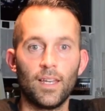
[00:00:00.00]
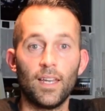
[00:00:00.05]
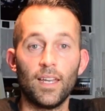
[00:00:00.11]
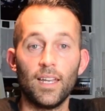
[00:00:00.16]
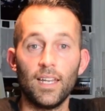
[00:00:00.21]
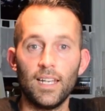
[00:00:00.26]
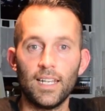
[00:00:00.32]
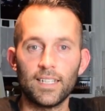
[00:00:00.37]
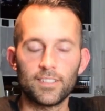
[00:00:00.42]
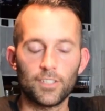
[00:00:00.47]

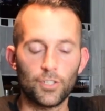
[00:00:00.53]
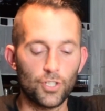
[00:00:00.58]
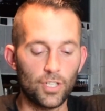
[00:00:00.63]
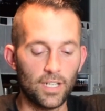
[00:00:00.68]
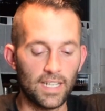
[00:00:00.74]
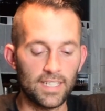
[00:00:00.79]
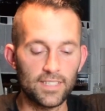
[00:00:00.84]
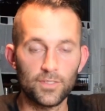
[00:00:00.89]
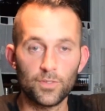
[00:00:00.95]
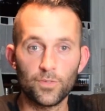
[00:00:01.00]
Elektrische
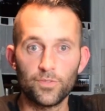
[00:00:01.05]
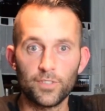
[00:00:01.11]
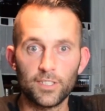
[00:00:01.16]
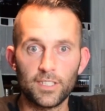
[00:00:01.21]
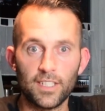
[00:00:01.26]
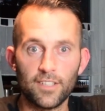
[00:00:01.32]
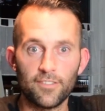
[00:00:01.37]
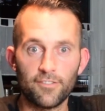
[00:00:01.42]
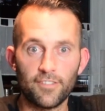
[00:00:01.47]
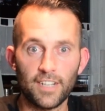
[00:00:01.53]
Leistung wird
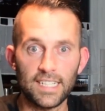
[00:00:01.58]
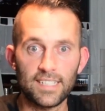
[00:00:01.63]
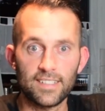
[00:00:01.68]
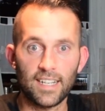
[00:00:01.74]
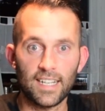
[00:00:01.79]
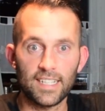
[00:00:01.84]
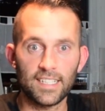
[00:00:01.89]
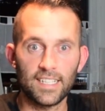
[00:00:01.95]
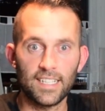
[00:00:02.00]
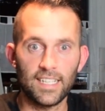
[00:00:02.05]
in Watt
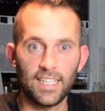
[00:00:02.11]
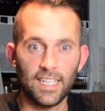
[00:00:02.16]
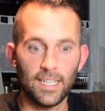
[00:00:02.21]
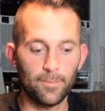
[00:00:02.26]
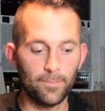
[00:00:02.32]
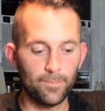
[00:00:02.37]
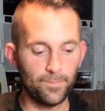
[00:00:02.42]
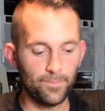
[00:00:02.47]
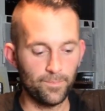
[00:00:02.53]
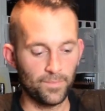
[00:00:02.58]

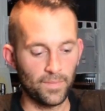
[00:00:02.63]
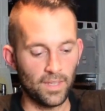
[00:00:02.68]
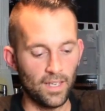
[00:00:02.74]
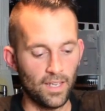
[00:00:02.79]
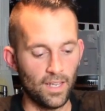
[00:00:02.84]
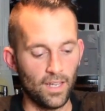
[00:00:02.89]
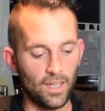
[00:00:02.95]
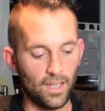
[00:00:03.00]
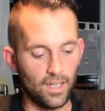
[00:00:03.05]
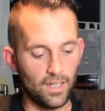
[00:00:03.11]
angegeben
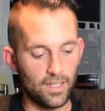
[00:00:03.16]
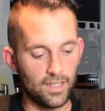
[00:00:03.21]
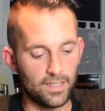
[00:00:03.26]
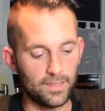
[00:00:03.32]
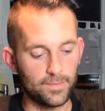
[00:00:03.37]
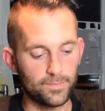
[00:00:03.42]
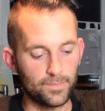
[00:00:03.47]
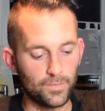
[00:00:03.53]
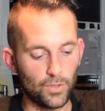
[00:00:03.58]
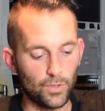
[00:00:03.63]

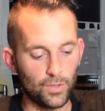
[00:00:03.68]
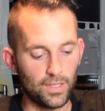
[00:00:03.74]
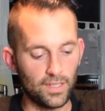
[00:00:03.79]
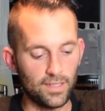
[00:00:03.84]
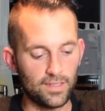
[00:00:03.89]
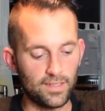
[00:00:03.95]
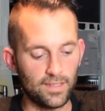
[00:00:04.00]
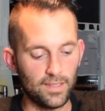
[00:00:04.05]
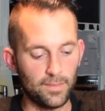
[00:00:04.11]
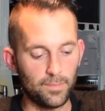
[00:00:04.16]
ähm, und
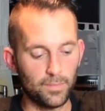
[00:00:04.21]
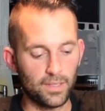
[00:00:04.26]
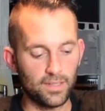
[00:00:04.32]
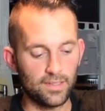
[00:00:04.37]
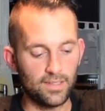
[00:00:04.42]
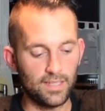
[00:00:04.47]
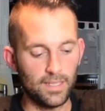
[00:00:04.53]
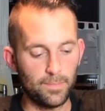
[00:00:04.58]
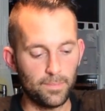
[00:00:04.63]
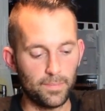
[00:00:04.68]
ist im
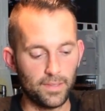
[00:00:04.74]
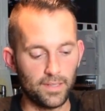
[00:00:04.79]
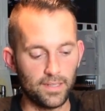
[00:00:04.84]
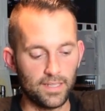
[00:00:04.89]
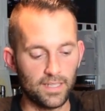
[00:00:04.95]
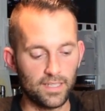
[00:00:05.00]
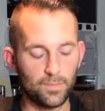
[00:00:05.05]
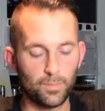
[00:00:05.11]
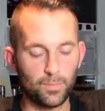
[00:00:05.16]
Prinzip das